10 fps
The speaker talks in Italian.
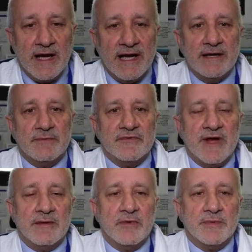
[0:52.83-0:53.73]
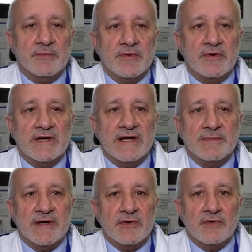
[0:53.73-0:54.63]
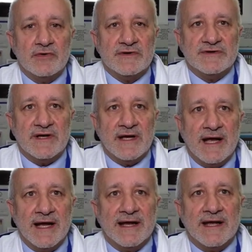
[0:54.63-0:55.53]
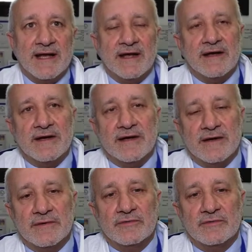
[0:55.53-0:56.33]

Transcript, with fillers: e gli possiamo proporre dei percorsi anche eh,